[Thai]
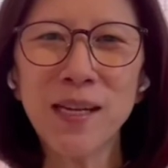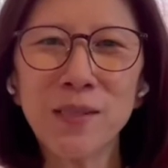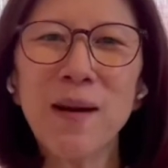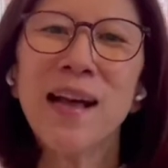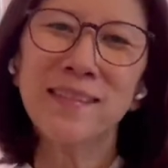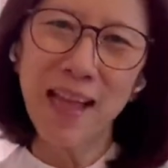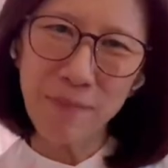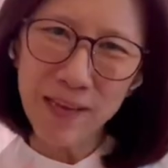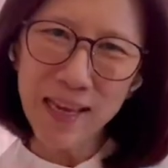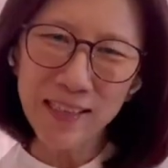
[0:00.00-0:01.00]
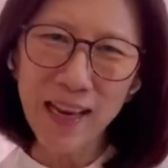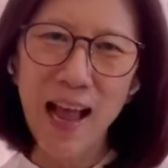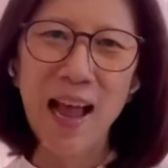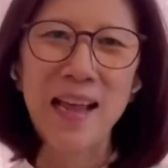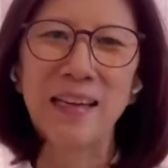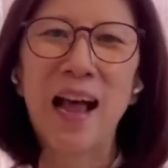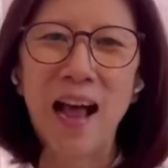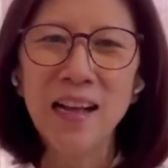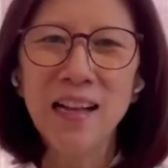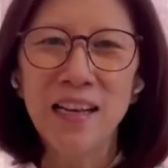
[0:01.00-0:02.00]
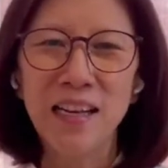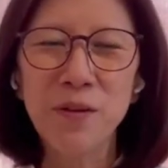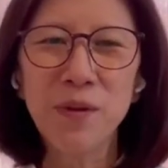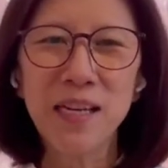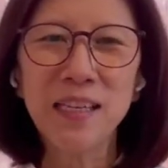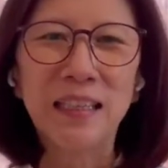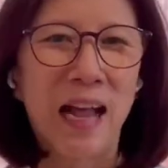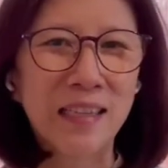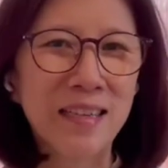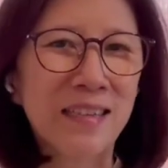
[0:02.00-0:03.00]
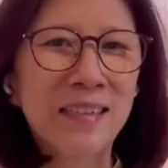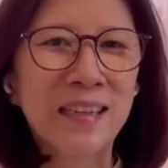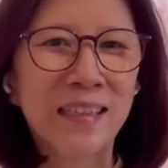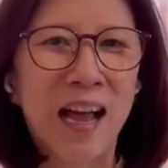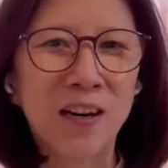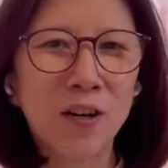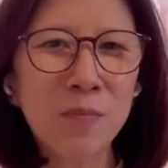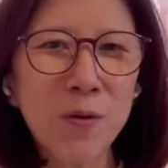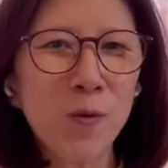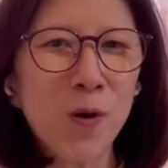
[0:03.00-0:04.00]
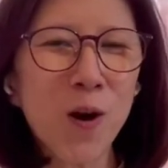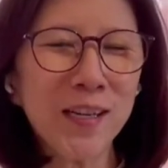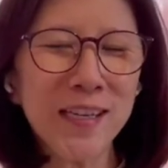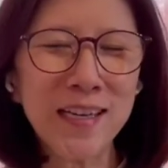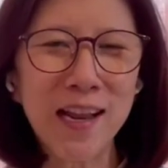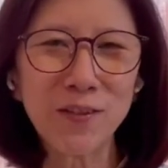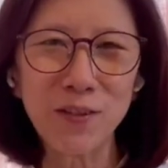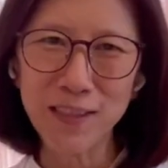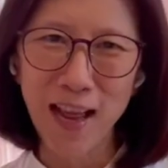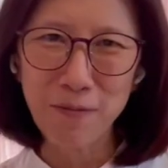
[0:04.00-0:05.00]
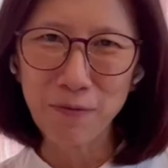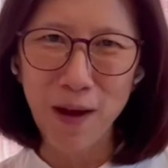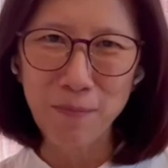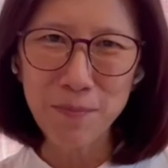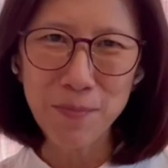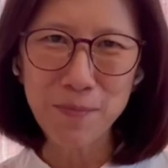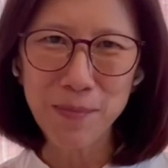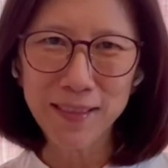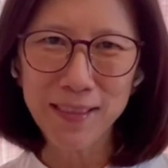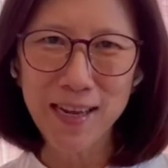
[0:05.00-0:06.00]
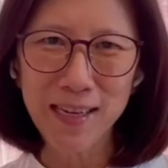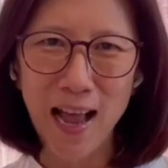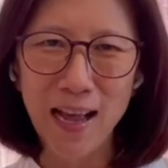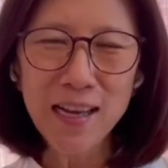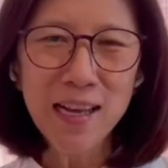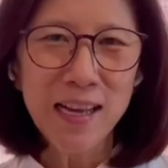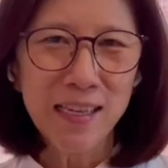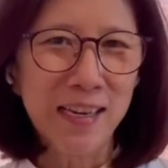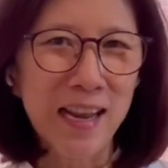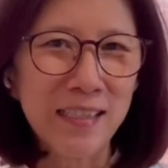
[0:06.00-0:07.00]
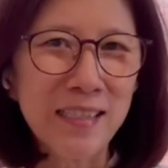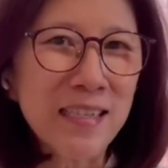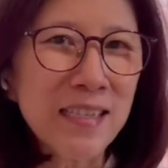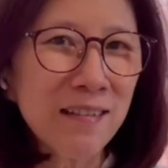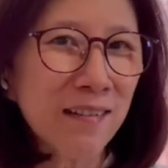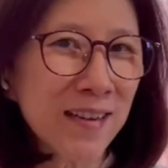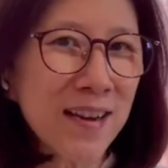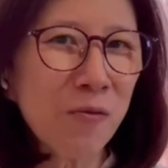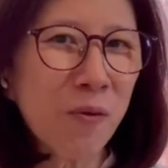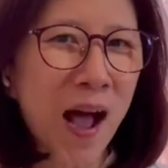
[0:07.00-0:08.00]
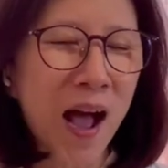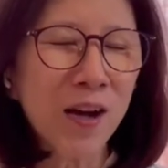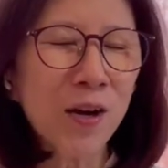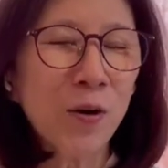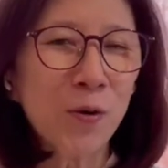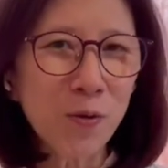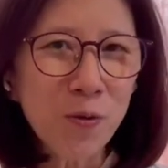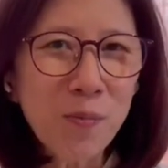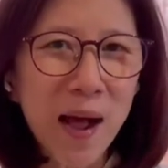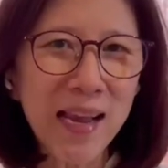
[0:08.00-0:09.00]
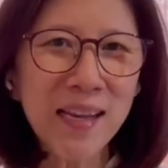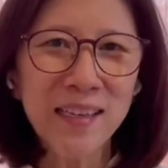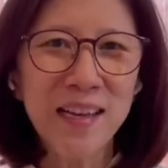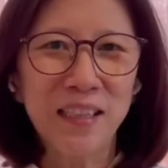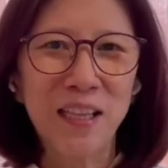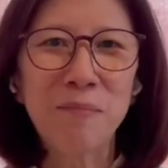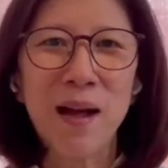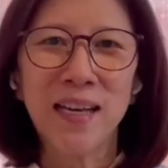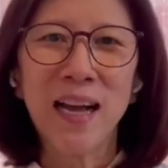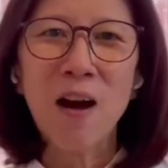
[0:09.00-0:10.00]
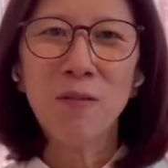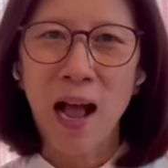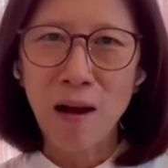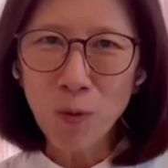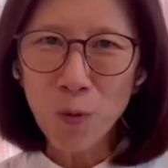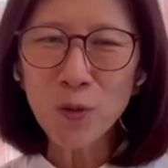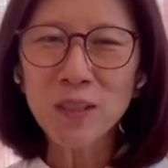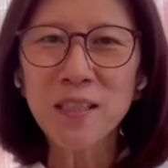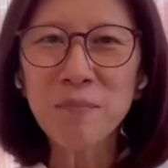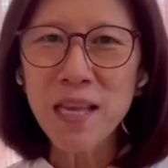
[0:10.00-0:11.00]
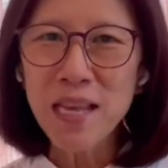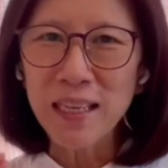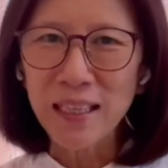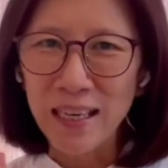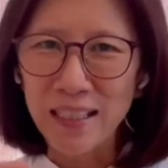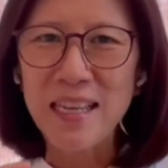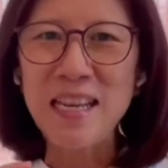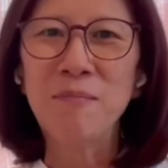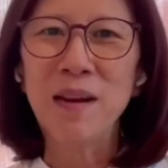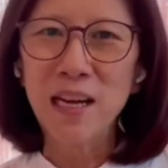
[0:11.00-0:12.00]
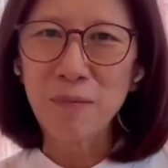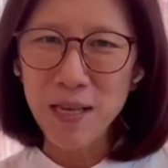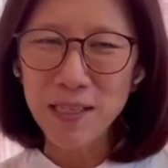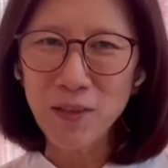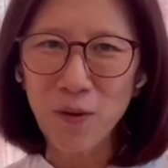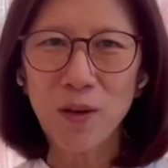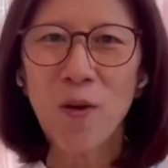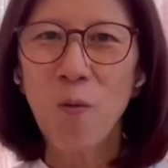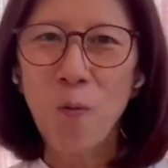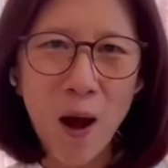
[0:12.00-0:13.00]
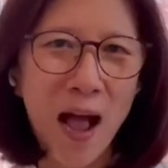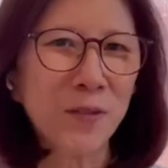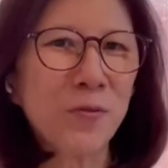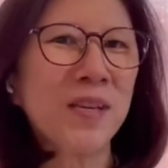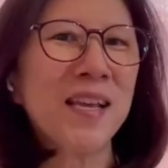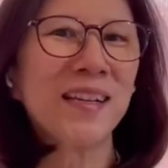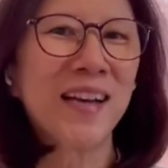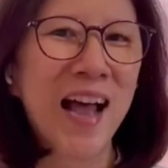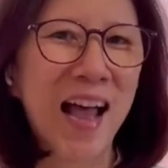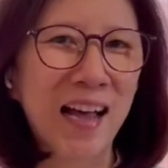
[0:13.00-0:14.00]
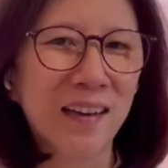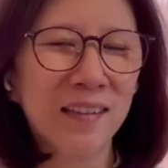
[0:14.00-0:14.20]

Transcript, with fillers: สบายๆสายล์ธุรกิจง่ายค่ะและในวันนี้นะคะ เช่นเคยค่ะ เราก็มีหัวข้อดีๆน่าสนใจมาฝากเพื่อนๆเหมือนเคยค่ะในชื่อเรื่องว่า รู้ไหมทำไมข้าวขาหมูถึงมีกระเทียมและก็พริกสดวางอยู่เคียงข้าง